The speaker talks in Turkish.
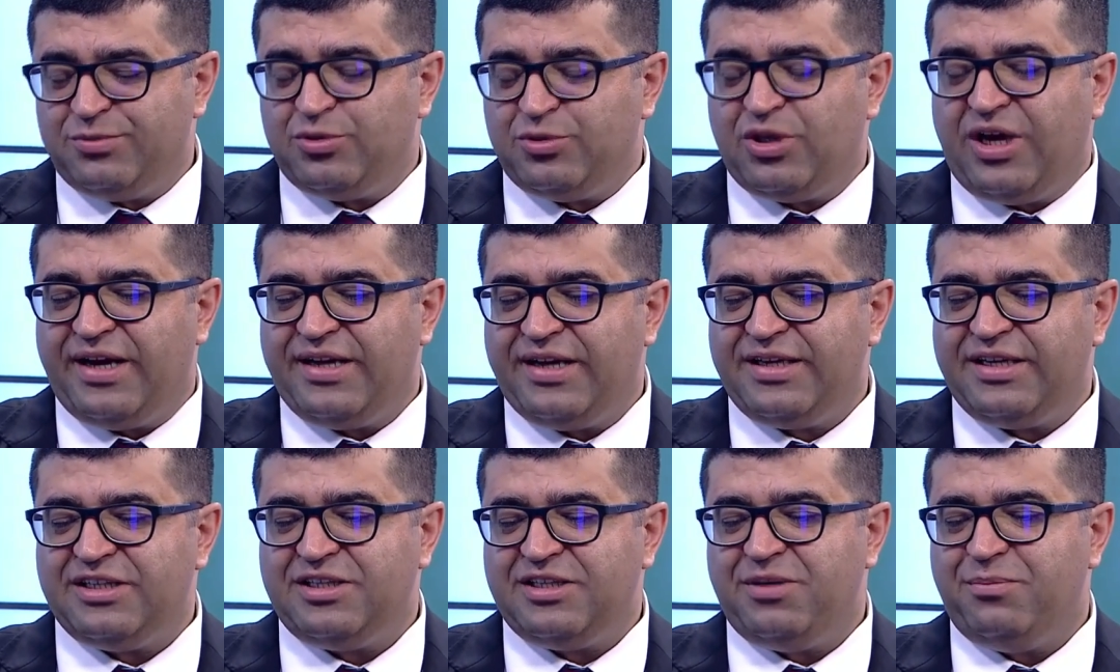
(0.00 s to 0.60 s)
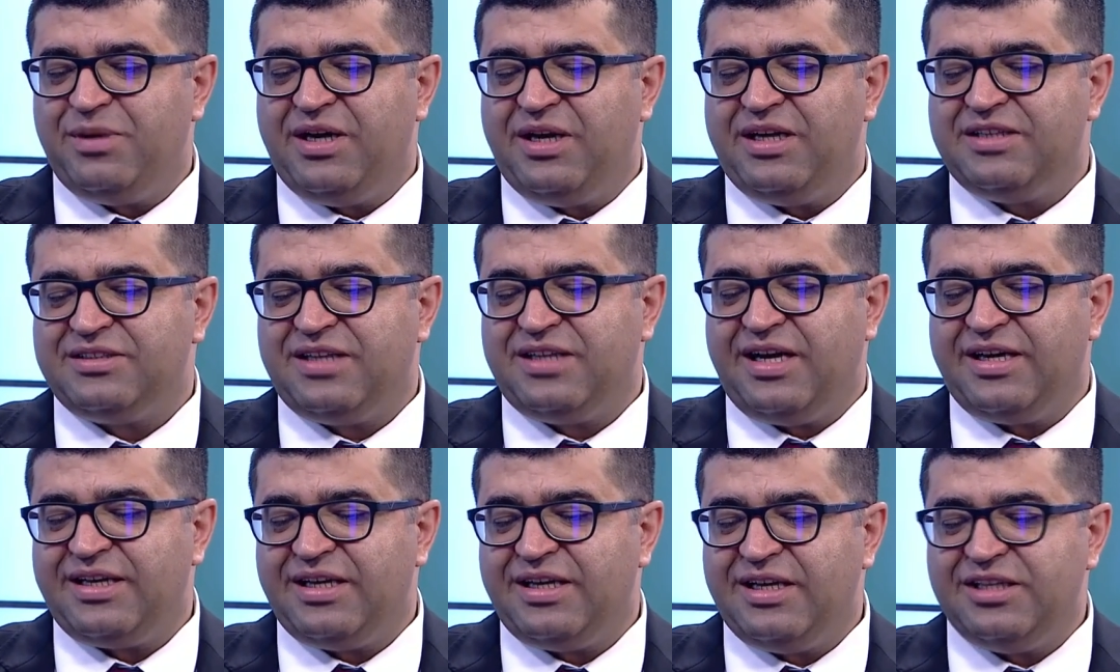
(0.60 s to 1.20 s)
Bu da hareketin biraz
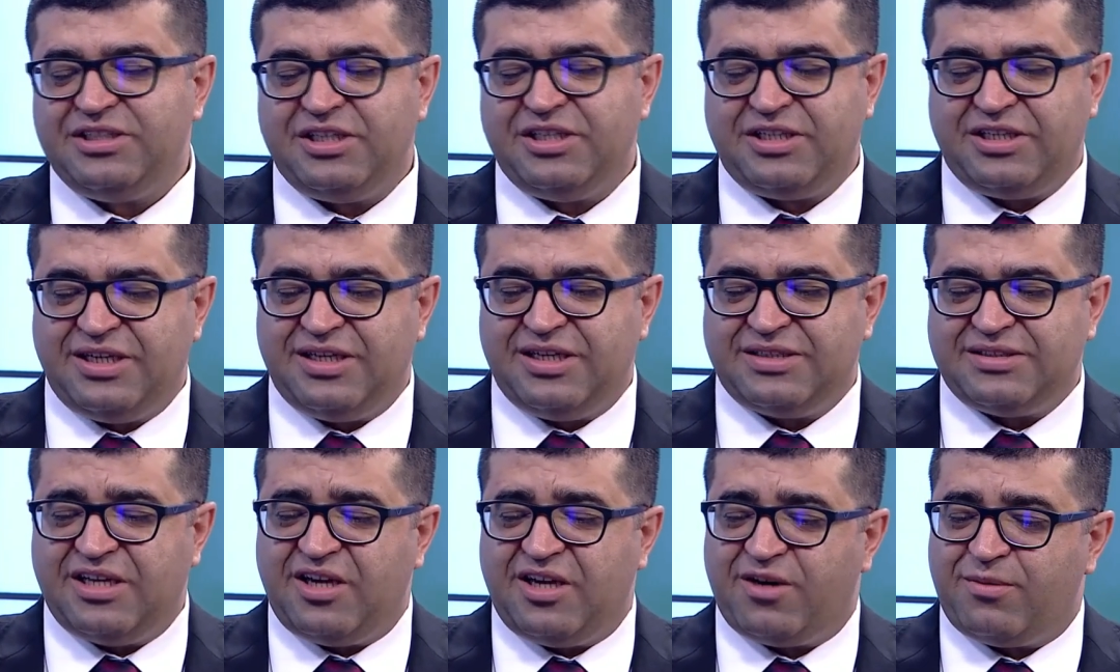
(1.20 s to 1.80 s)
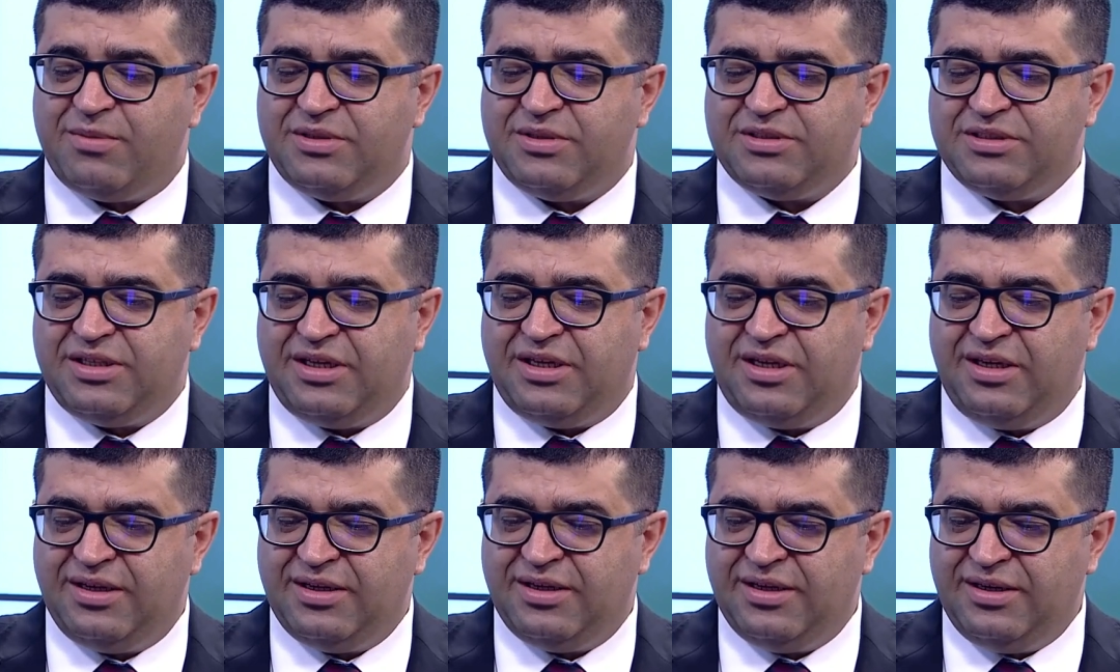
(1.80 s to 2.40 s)
daha gelecek yıla
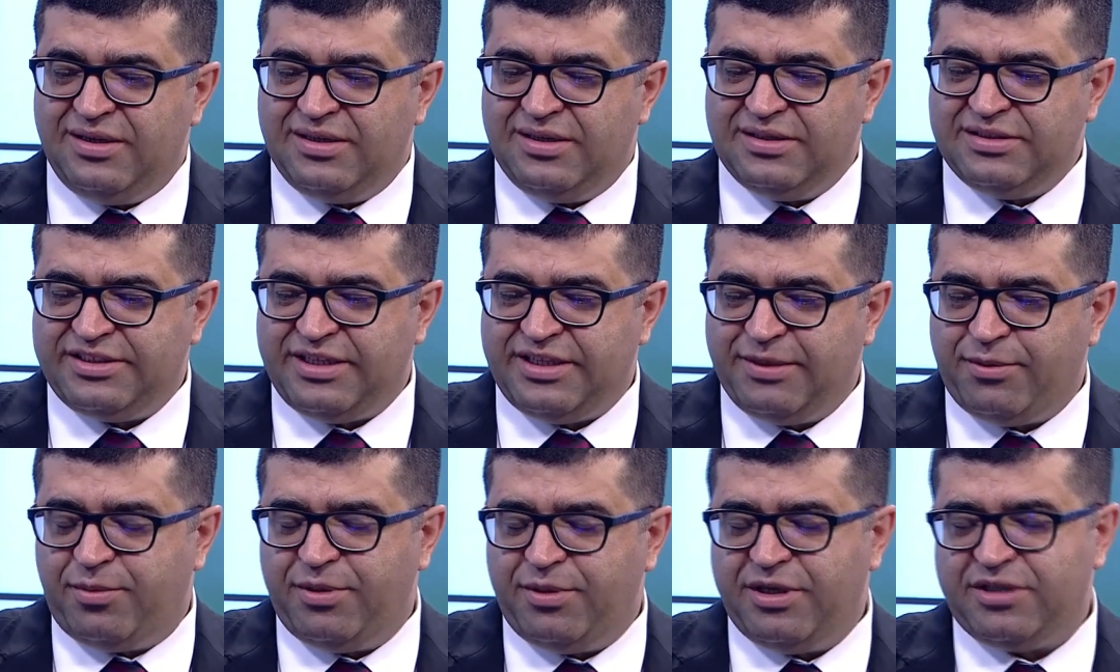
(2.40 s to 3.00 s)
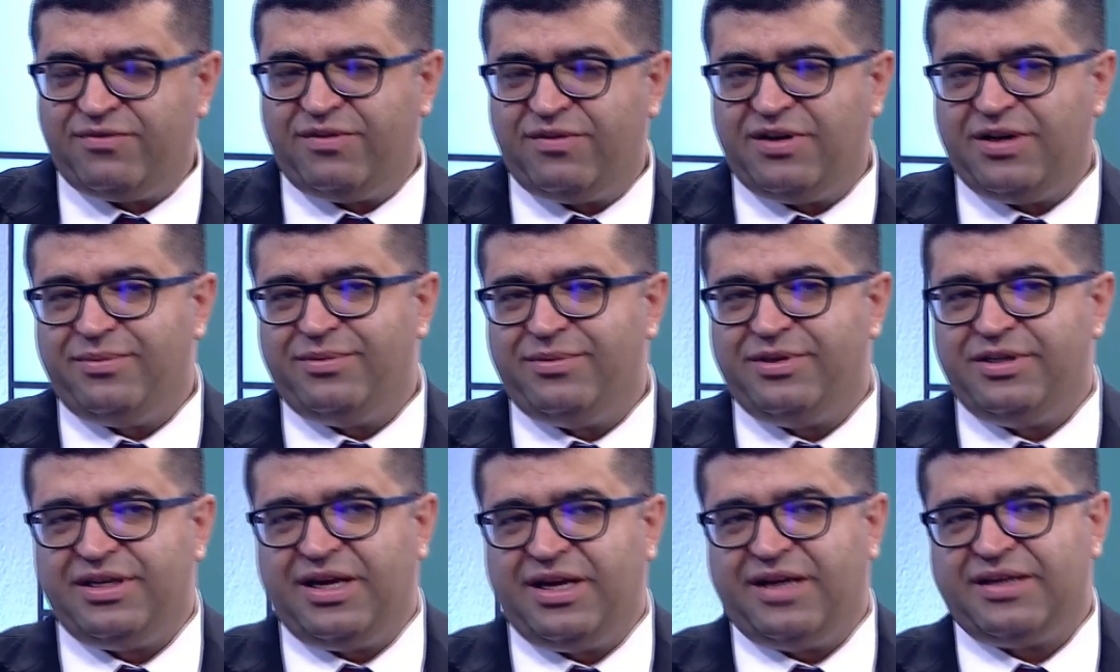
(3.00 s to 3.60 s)
sarkmasına sebebiyet
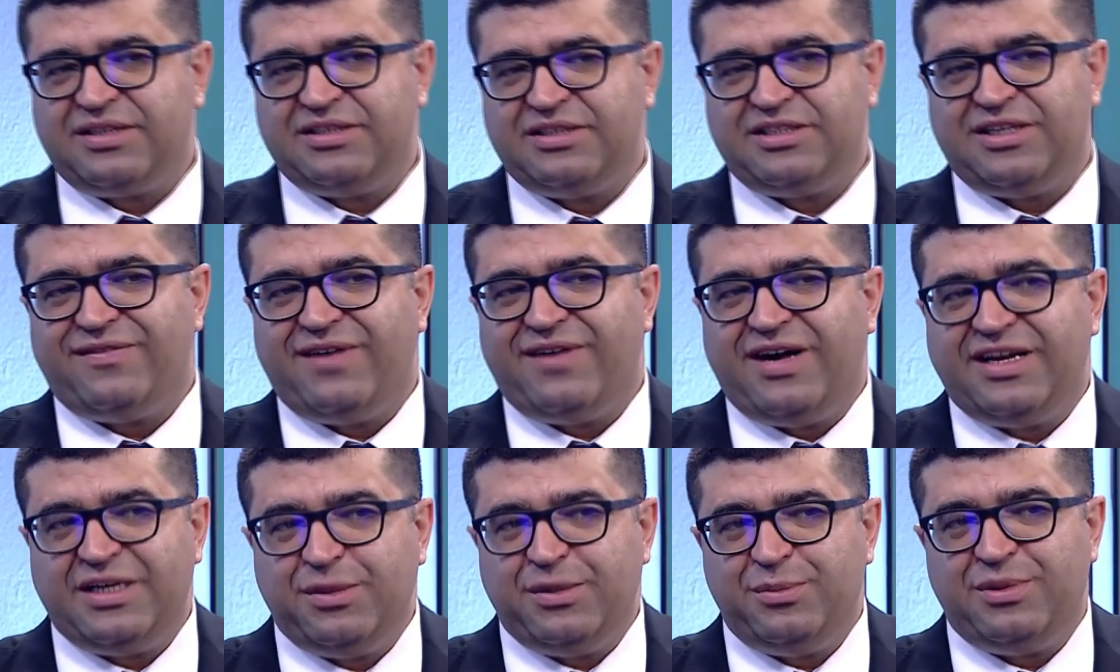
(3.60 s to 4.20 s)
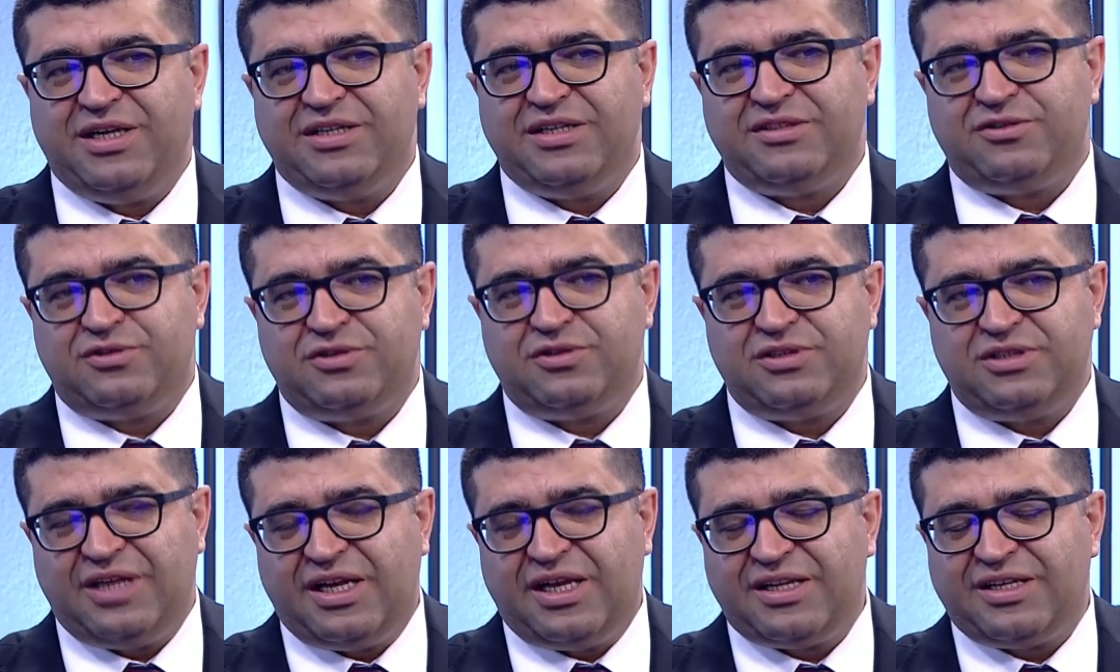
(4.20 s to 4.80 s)
verebilir. Yani kısa vadede
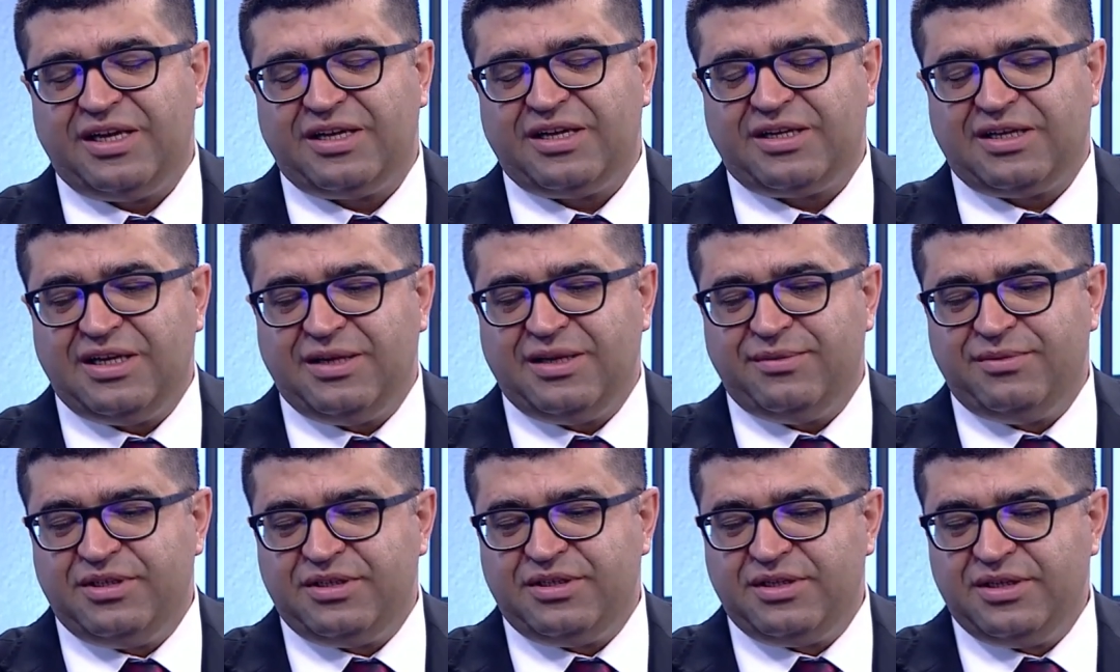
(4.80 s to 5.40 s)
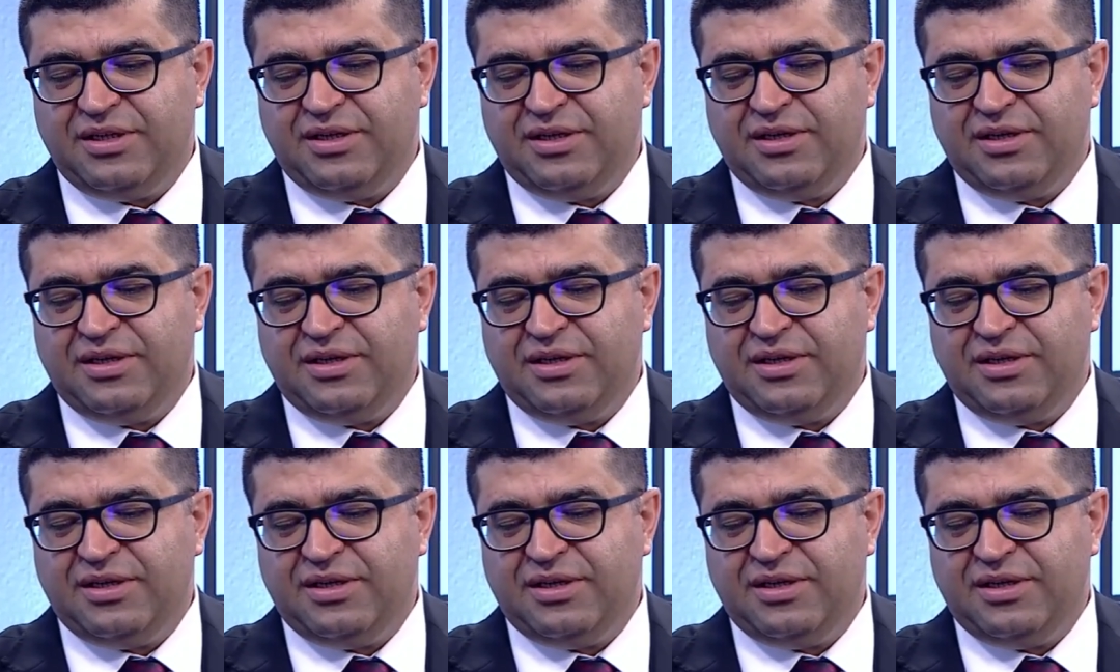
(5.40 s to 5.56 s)
biraz yatay kalabilir.